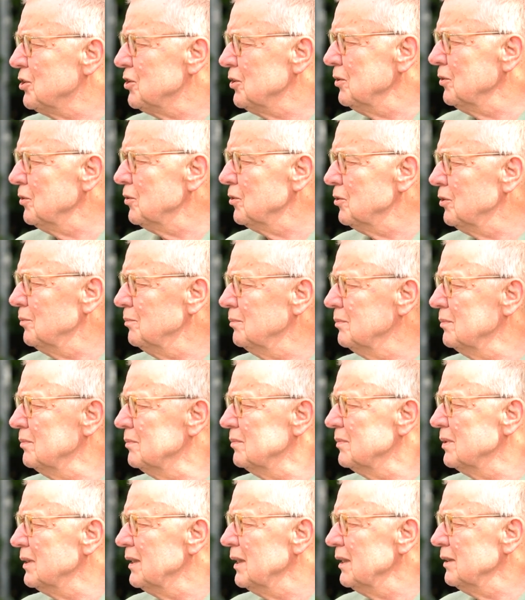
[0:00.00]
schon darum,
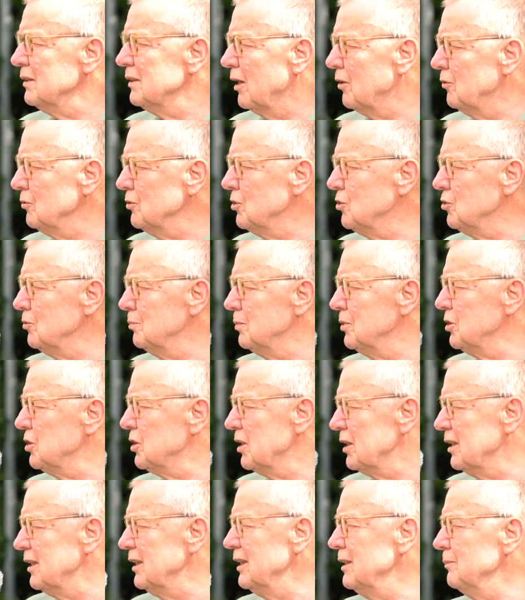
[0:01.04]
genau zu
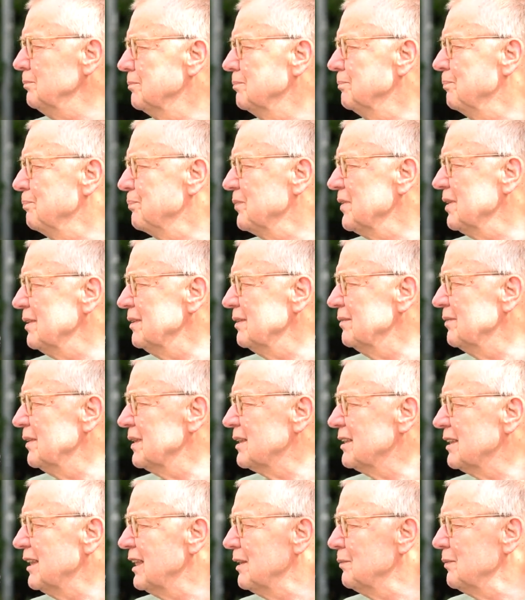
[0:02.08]
beschreiben,
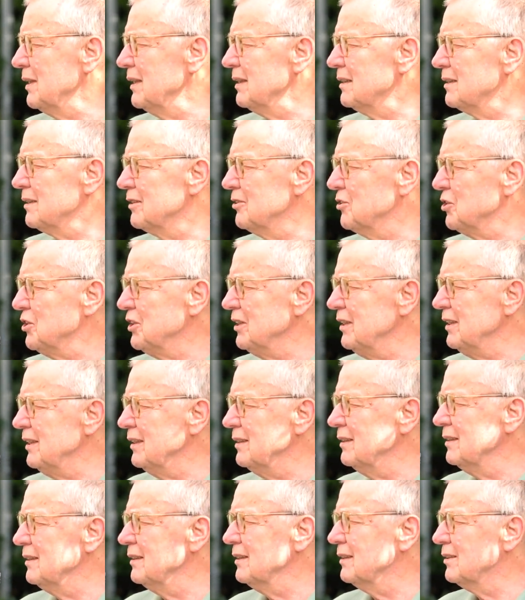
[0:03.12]
was damals
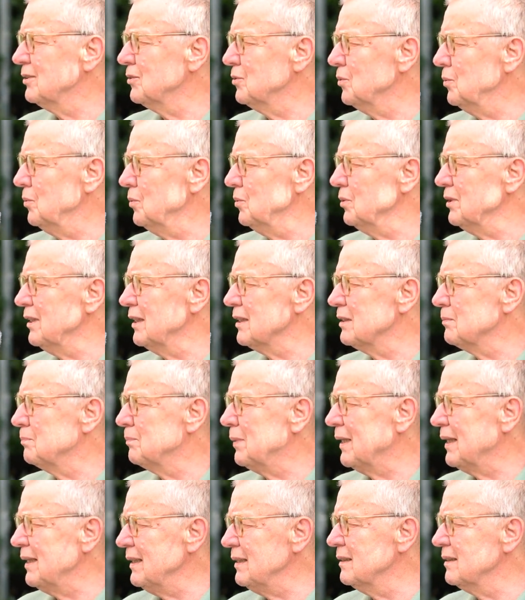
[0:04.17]
geschehen ist, so dass
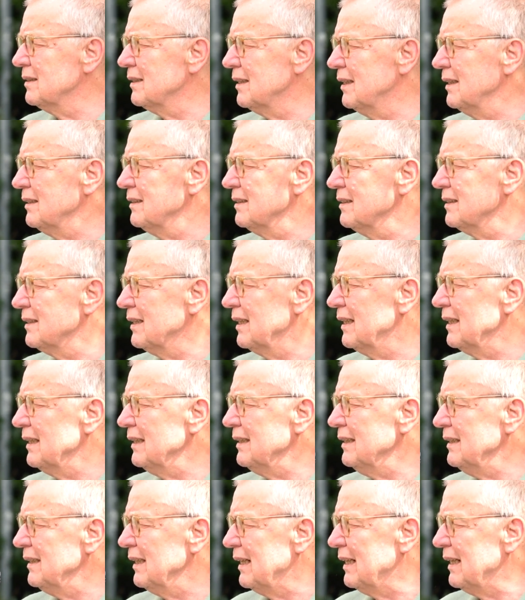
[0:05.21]
beide Seiten sagen,
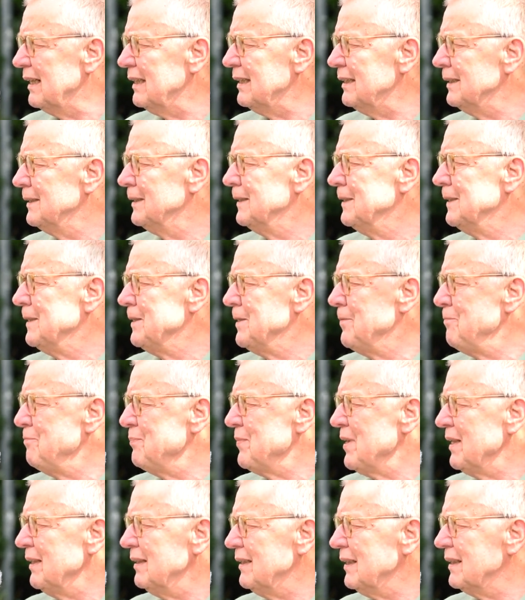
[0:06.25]
ja,
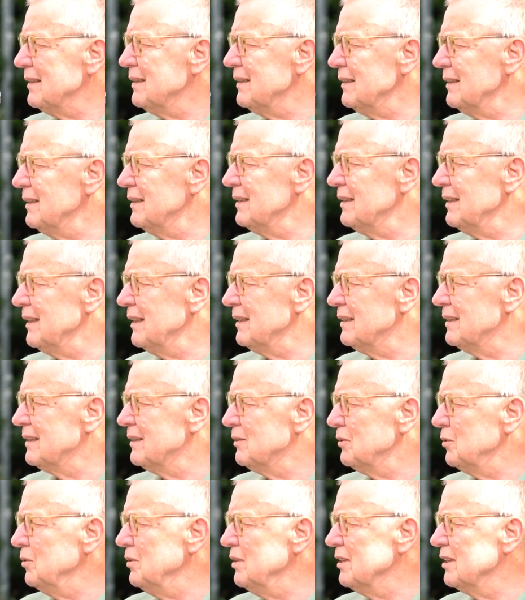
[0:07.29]
das ist
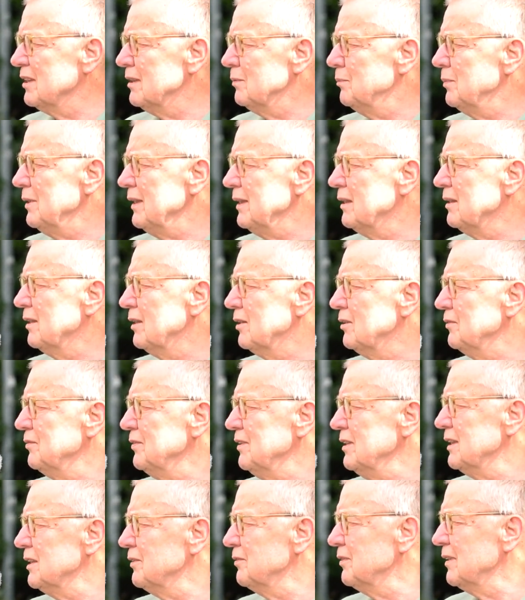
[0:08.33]
jetzt unser Blick auf
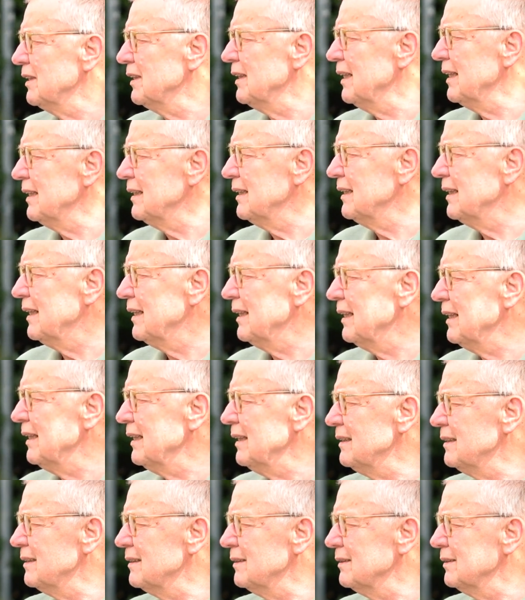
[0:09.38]
diese
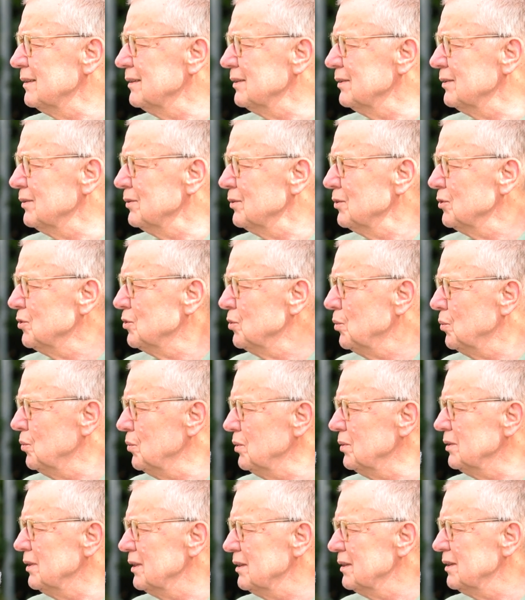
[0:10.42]
Vergangenheit, äh, so
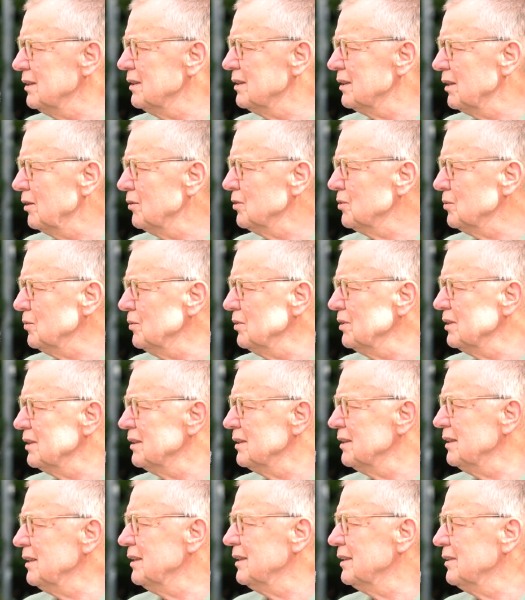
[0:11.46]
ist es aus
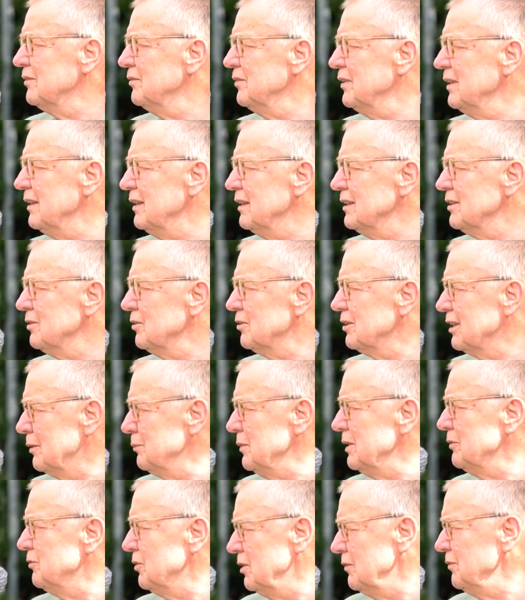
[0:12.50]
unserer Sicht gewesen und
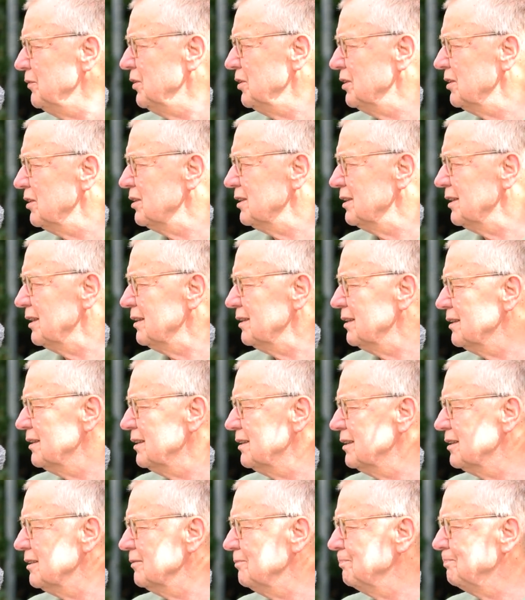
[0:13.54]
damit wollen wir uns
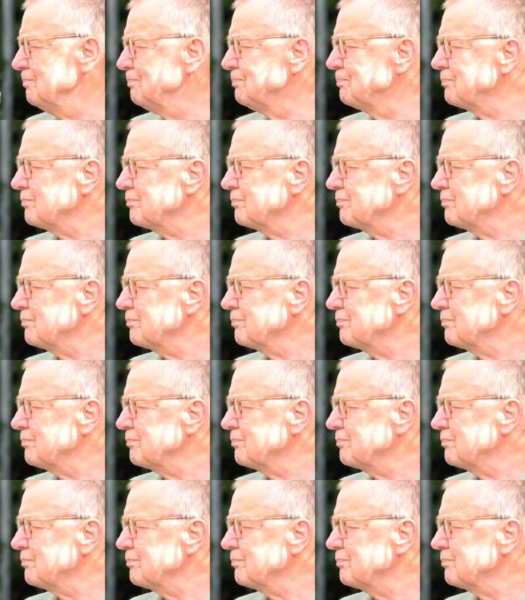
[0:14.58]
auseinandersetzen.